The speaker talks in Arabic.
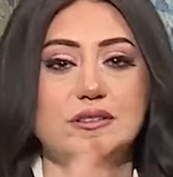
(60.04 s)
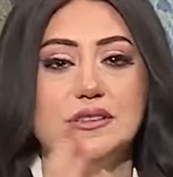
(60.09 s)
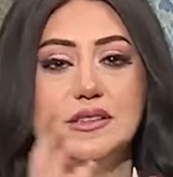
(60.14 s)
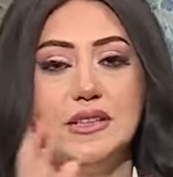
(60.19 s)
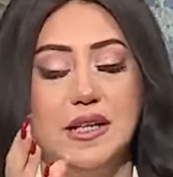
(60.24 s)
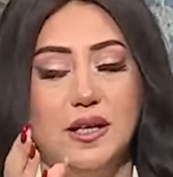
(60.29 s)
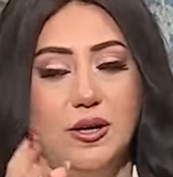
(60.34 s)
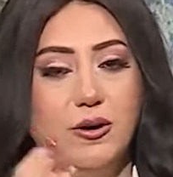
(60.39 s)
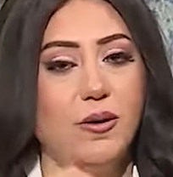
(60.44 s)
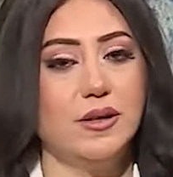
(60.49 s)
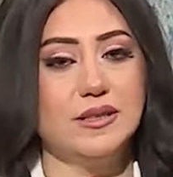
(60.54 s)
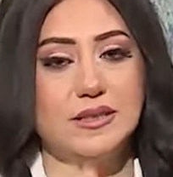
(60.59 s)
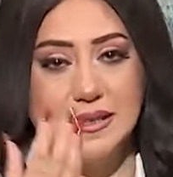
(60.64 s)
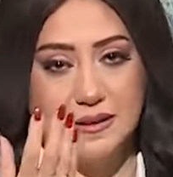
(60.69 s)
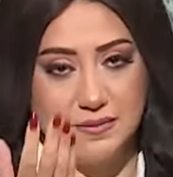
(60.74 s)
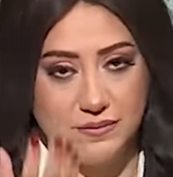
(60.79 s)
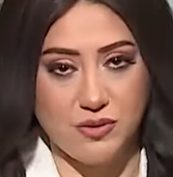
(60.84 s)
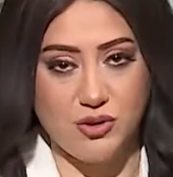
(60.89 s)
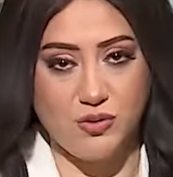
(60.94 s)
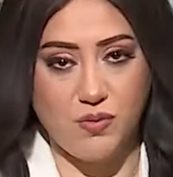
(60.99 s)
افتراضي اللي هو اصلا
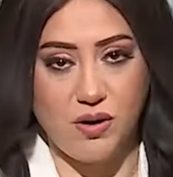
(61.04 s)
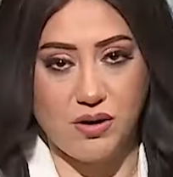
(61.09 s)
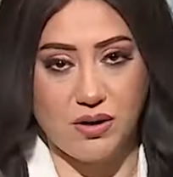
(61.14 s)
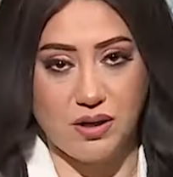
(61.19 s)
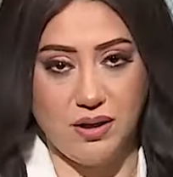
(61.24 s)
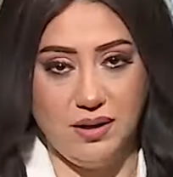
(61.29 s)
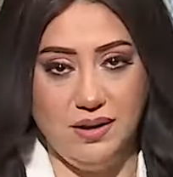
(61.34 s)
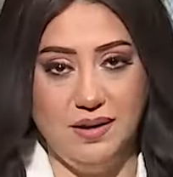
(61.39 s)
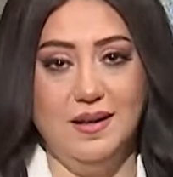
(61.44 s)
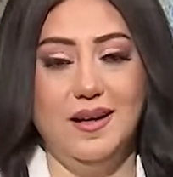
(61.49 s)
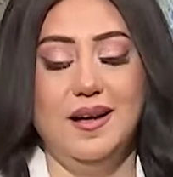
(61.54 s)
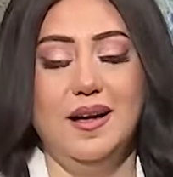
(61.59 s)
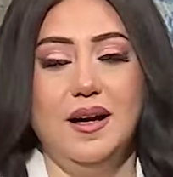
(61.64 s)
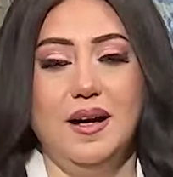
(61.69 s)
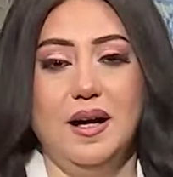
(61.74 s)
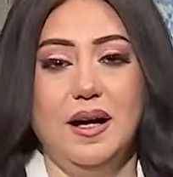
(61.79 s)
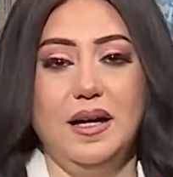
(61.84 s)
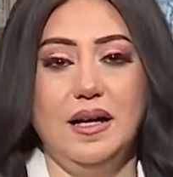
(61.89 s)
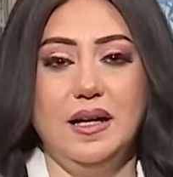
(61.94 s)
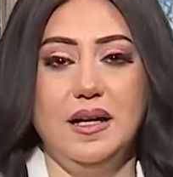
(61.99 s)
مش واقع
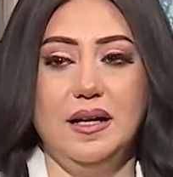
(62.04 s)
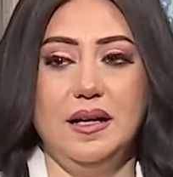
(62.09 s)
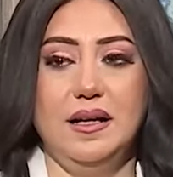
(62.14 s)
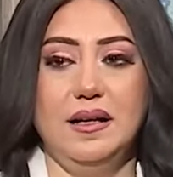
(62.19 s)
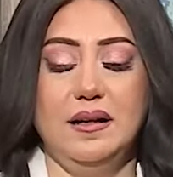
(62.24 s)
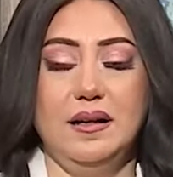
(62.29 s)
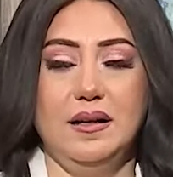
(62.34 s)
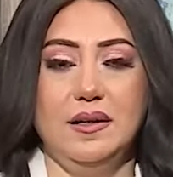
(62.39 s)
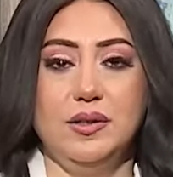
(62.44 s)
آه،